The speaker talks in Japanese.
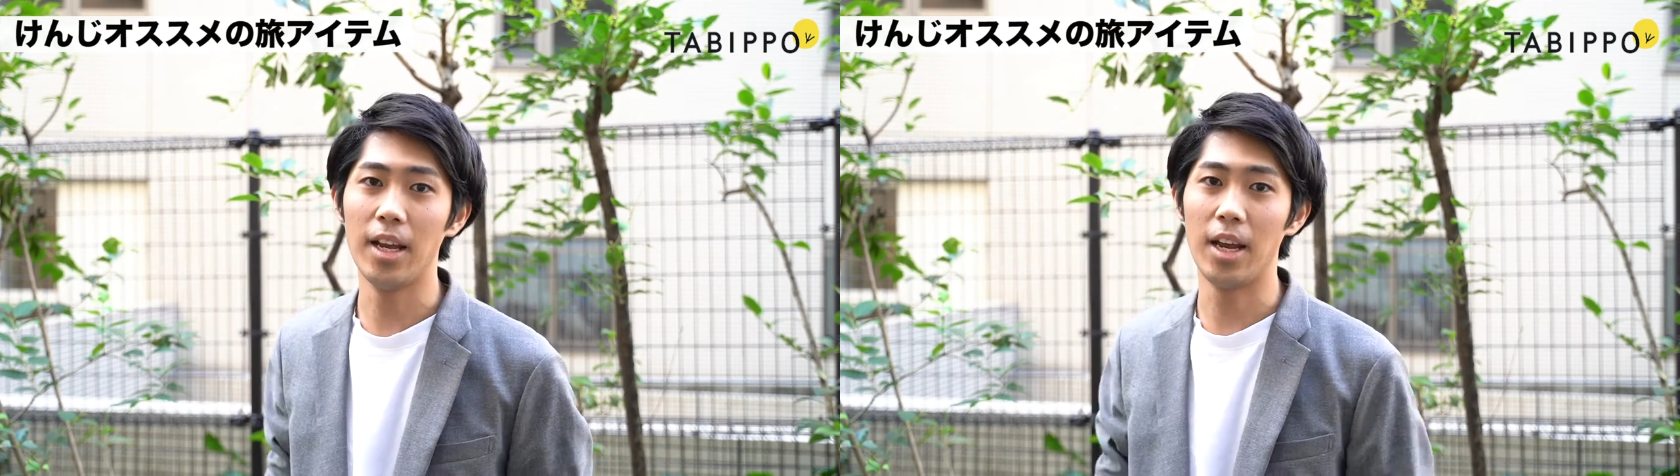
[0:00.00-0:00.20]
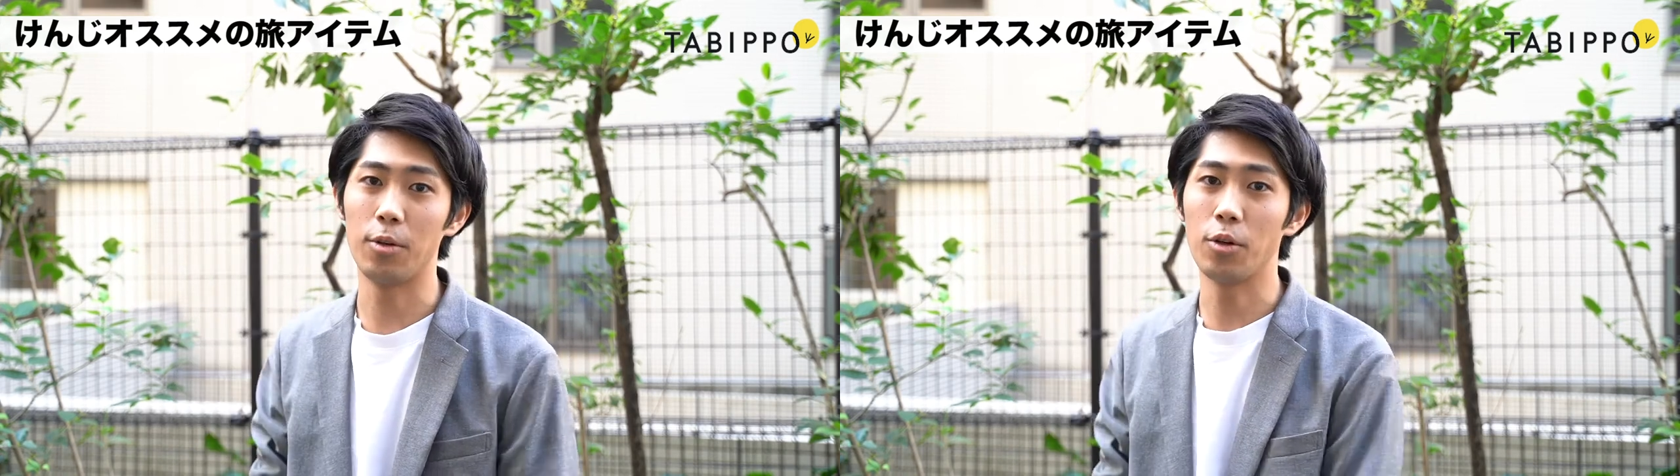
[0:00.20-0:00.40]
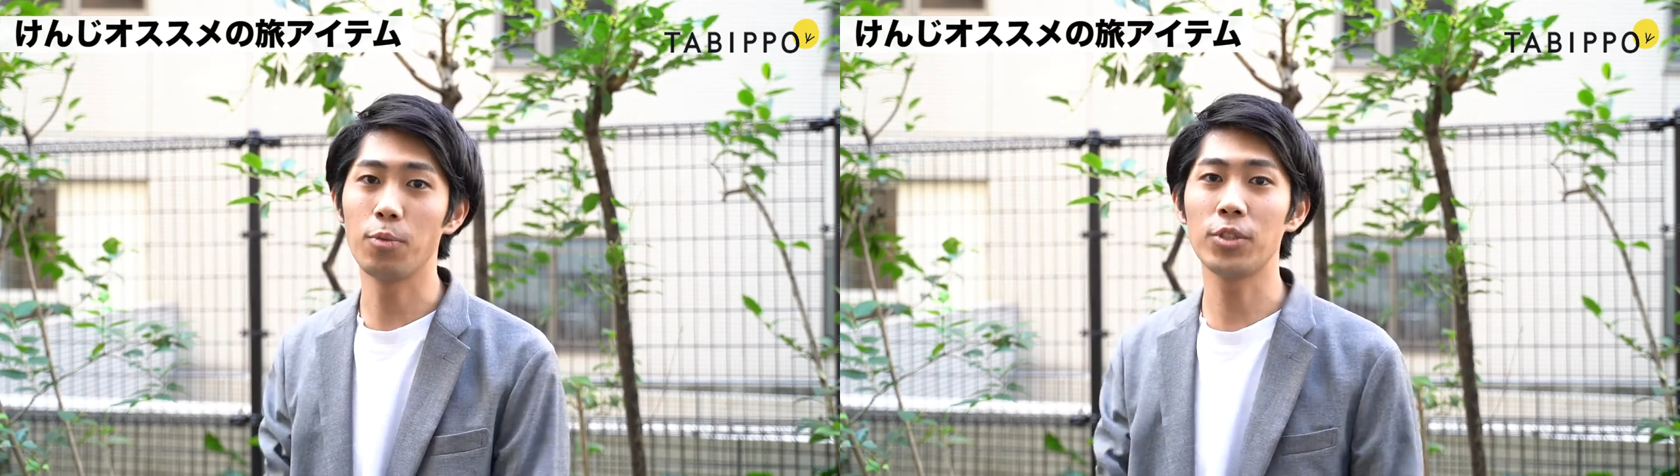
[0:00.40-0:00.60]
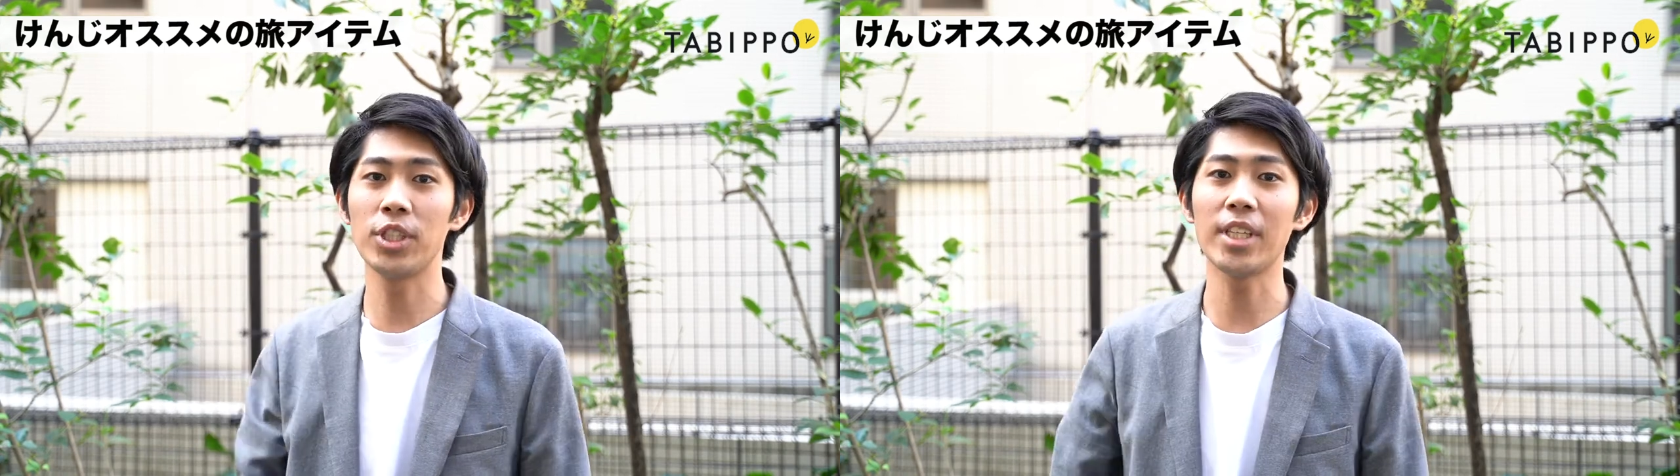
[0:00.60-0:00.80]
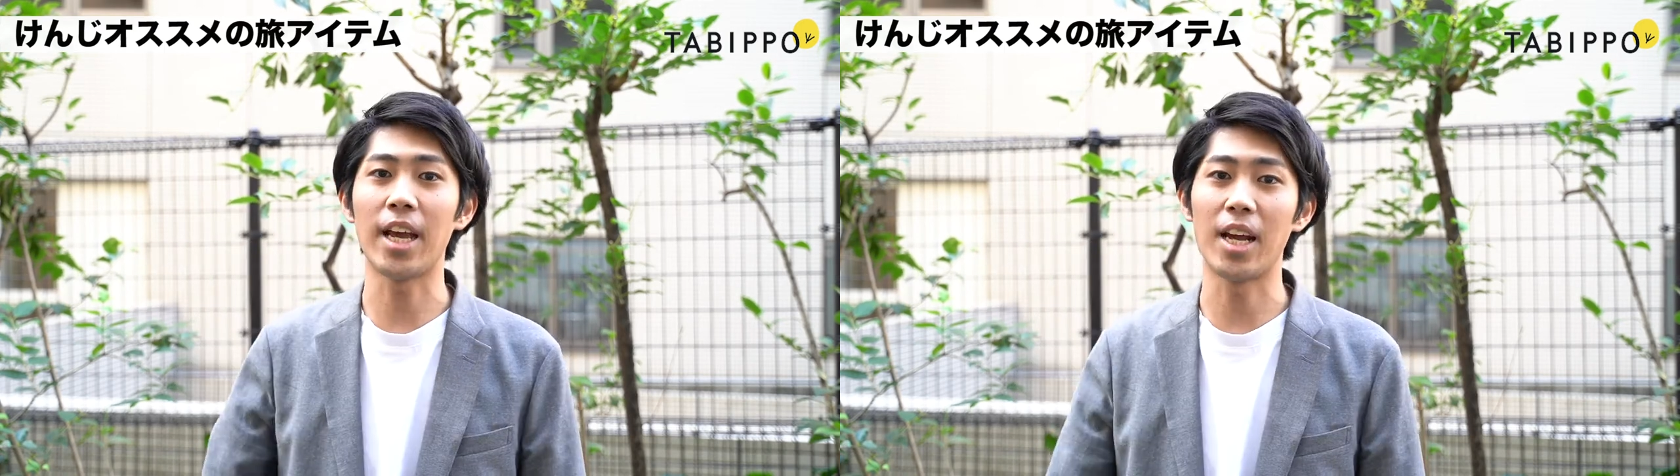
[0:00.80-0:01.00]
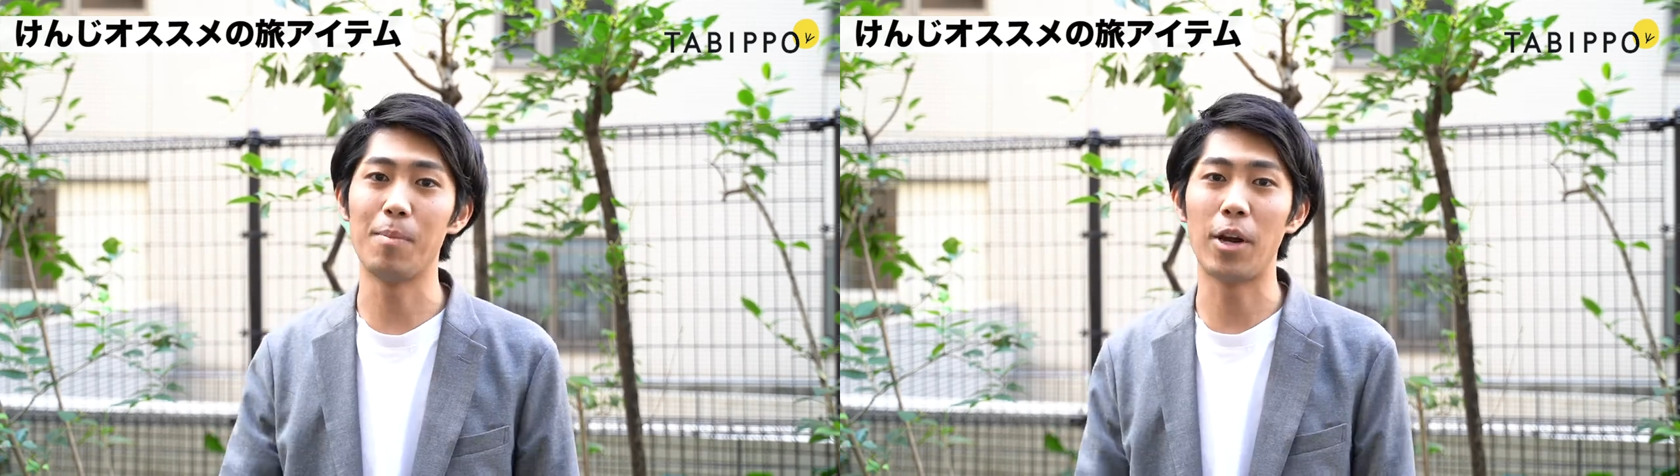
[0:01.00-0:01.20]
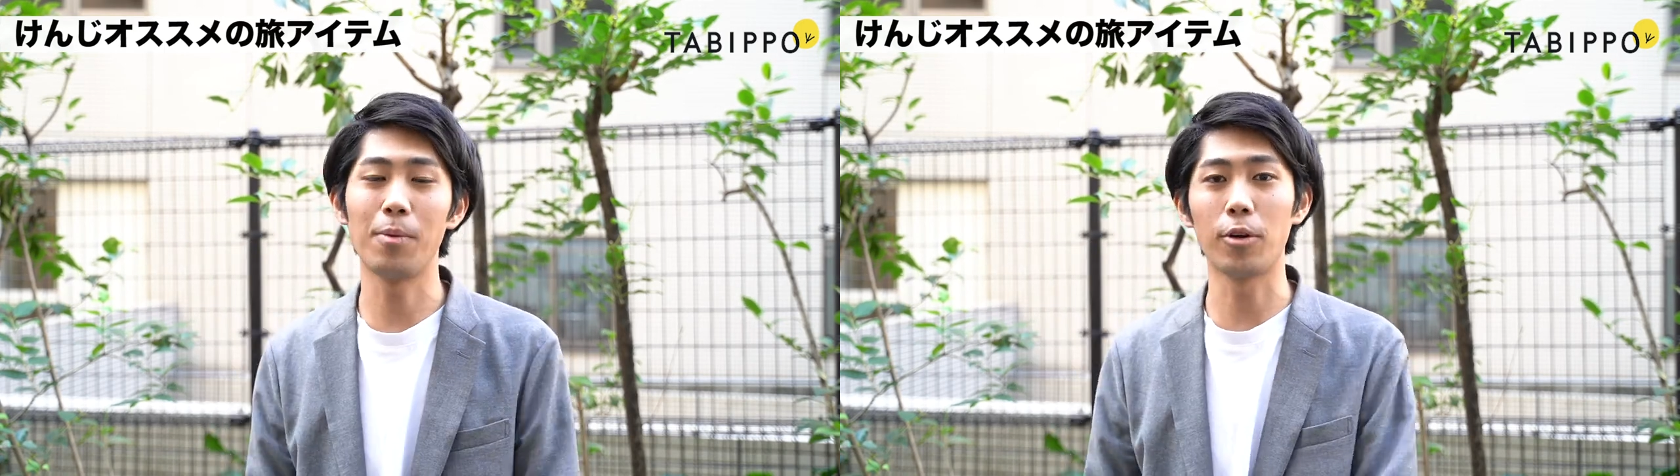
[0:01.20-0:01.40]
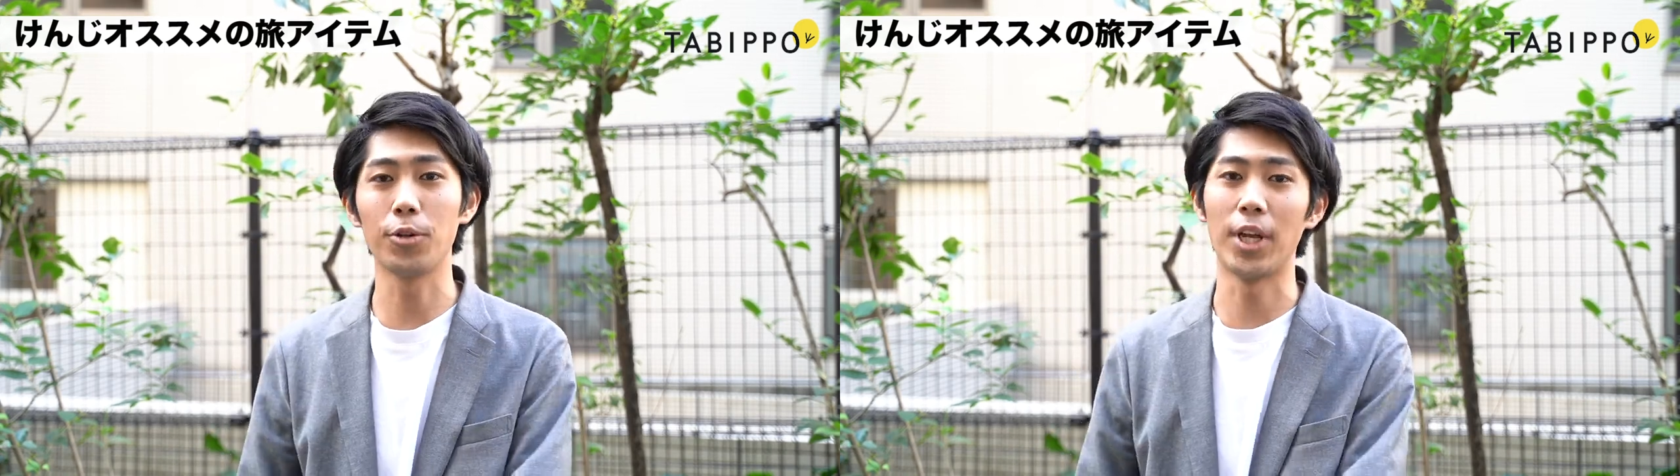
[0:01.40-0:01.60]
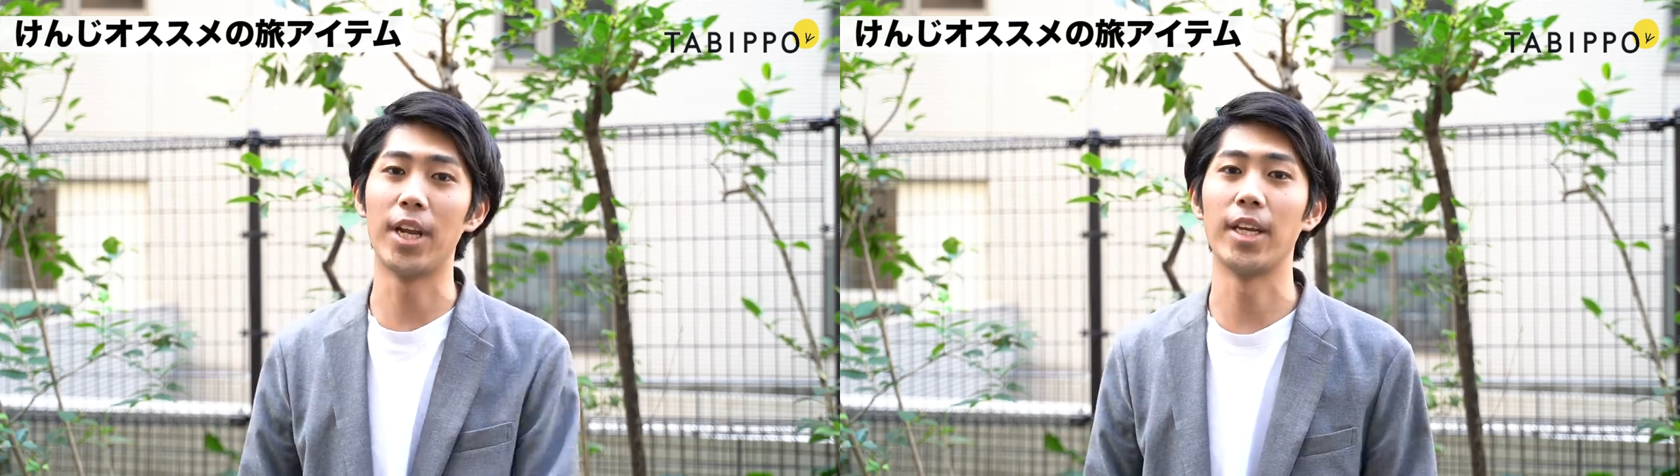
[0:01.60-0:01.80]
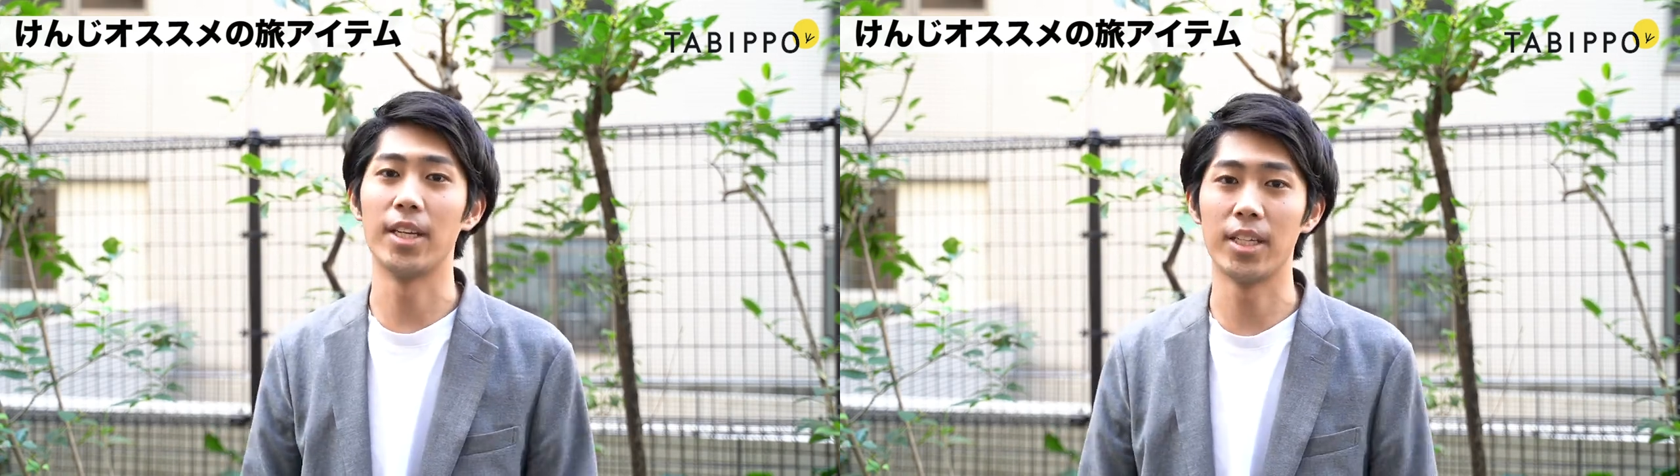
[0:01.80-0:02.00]
え洋服自体が丸まることは
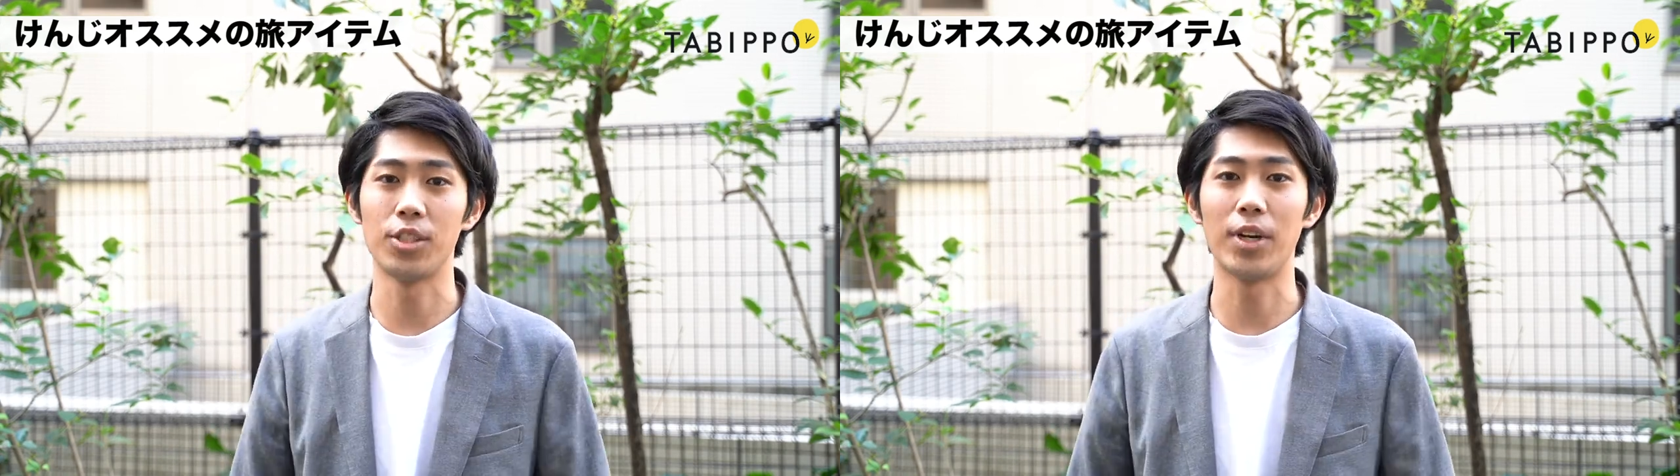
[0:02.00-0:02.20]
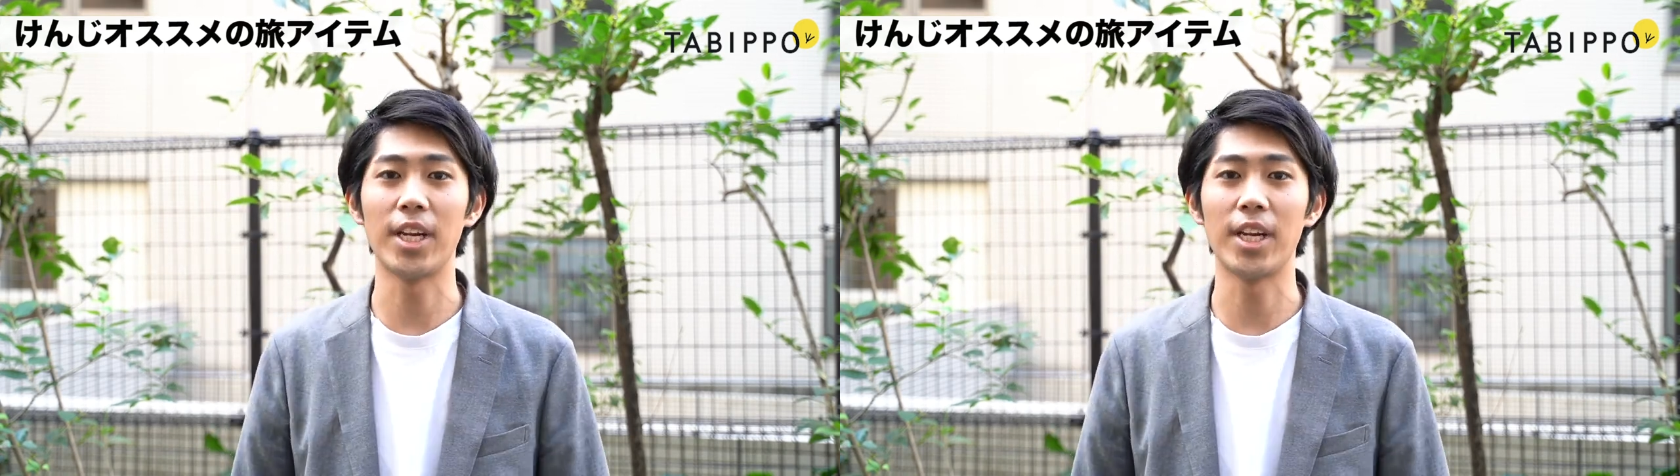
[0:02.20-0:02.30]
ないんでシワ